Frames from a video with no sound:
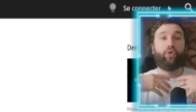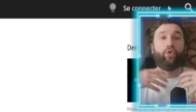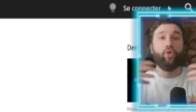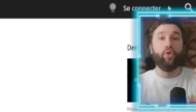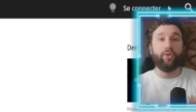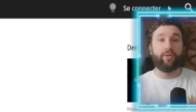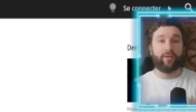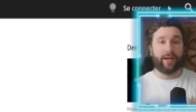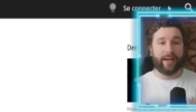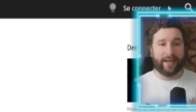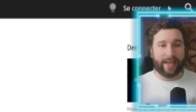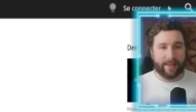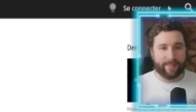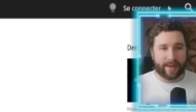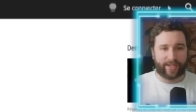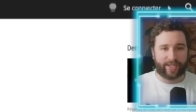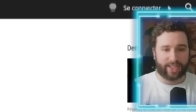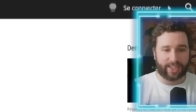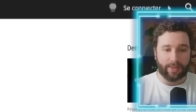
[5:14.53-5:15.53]
toutes les
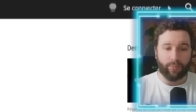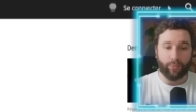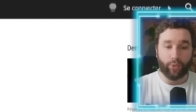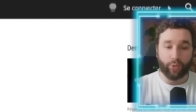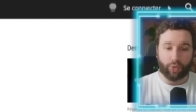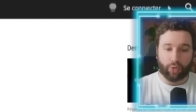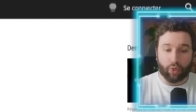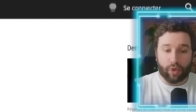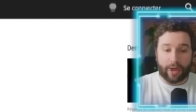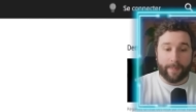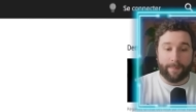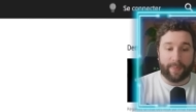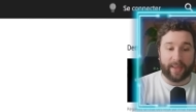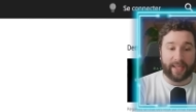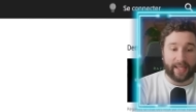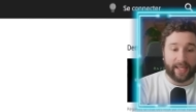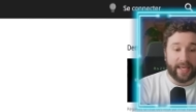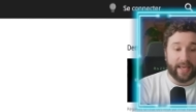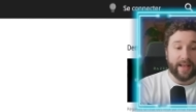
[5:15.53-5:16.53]
machines de tous les
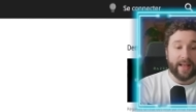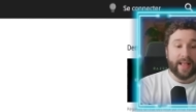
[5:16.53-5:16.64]
pays.